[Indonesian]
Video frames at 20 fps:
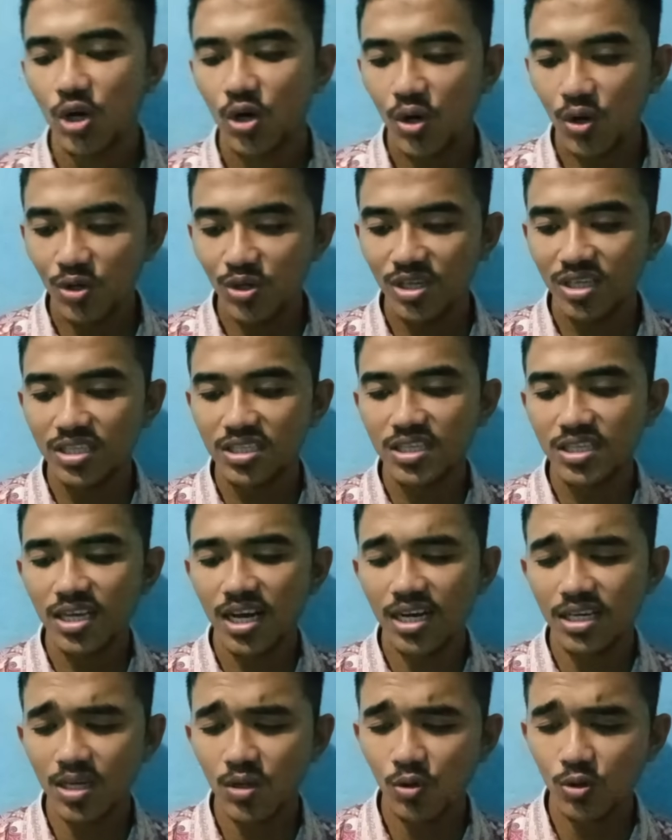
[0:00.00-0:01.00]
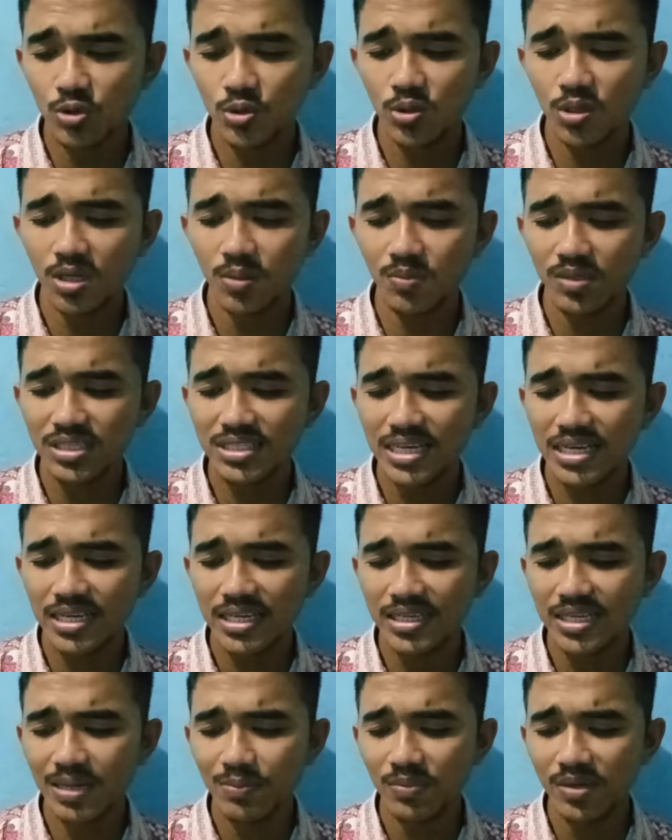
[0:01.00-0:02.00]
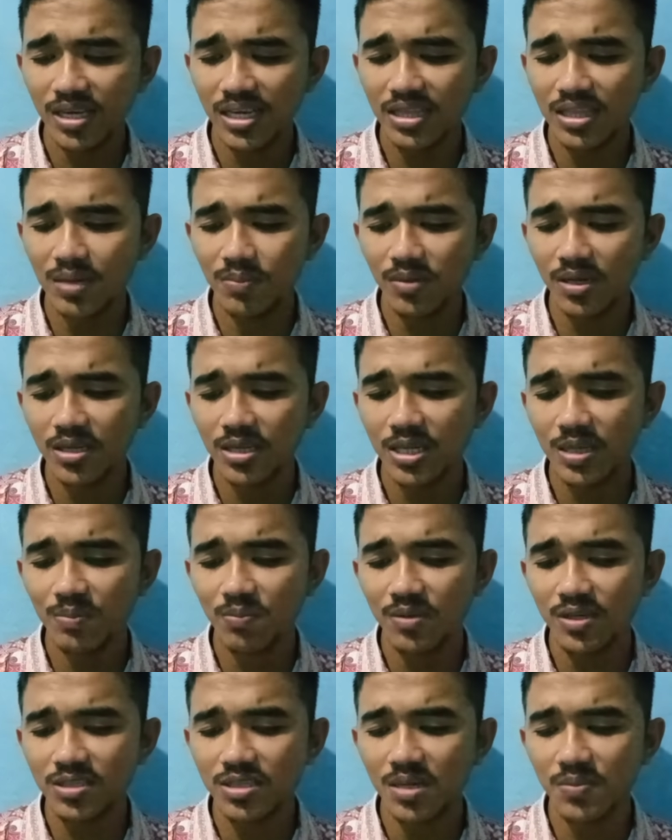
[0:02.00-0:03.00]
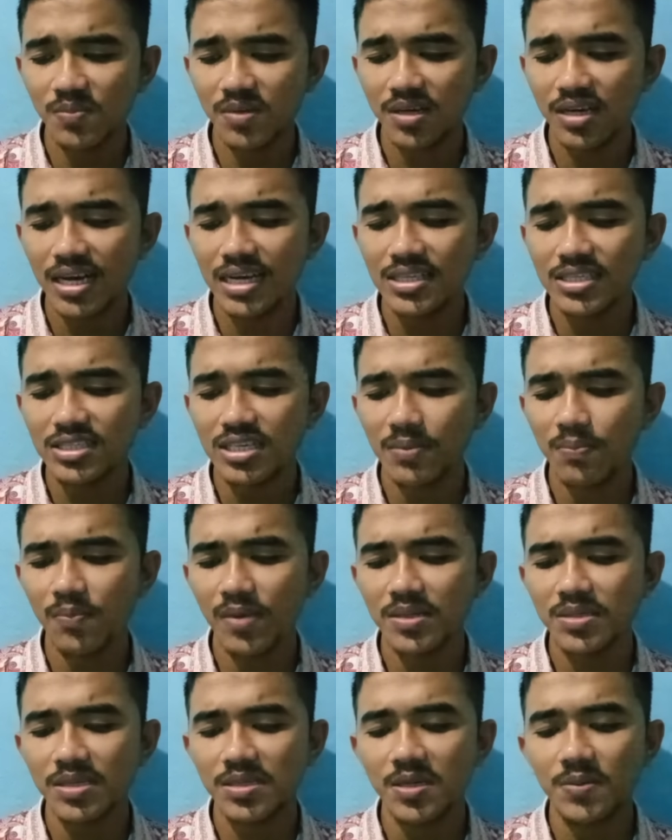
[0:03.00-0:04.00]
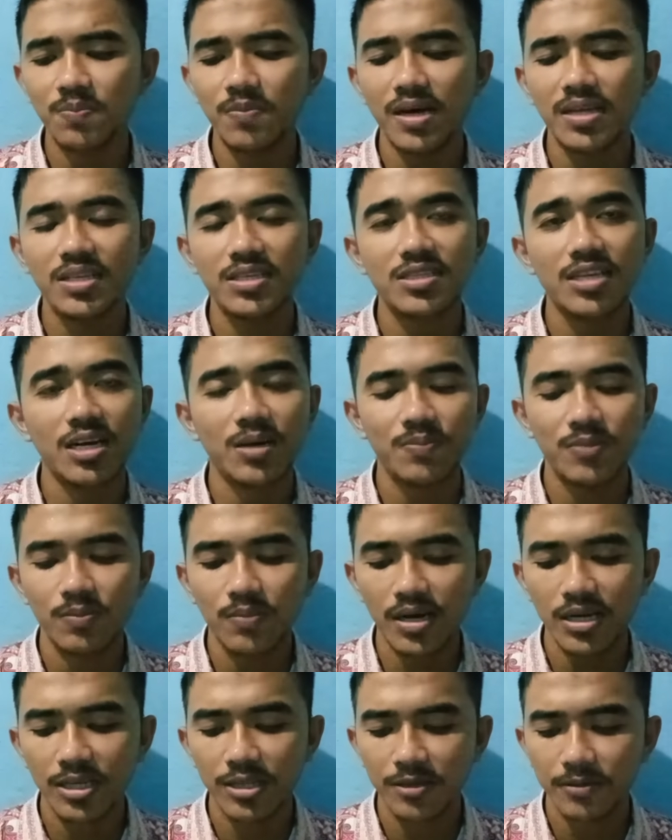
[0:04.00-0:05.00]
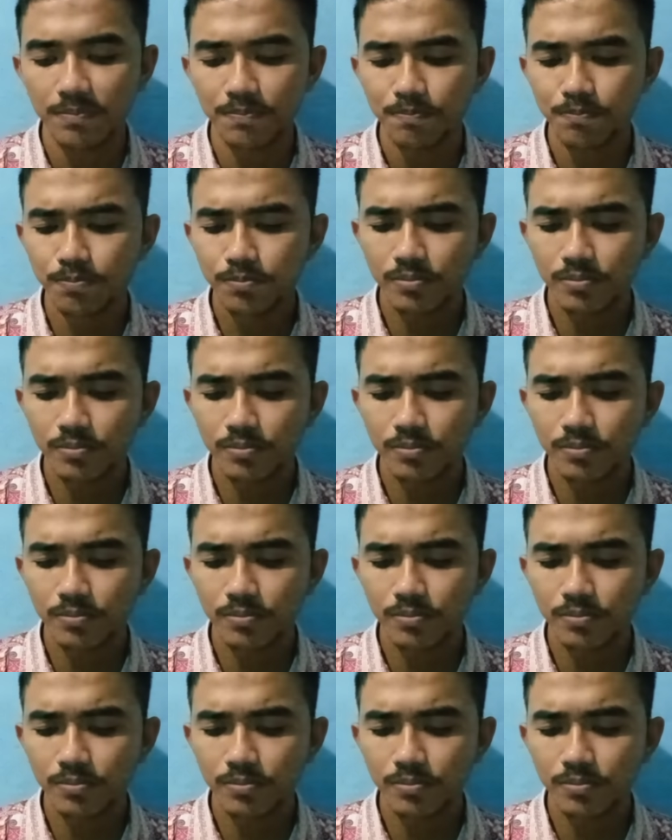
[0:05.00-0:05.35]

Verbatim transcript: Kondisi Araujo yang menjadi kambing hitam ini bisa mengancam masa depan sang pemain.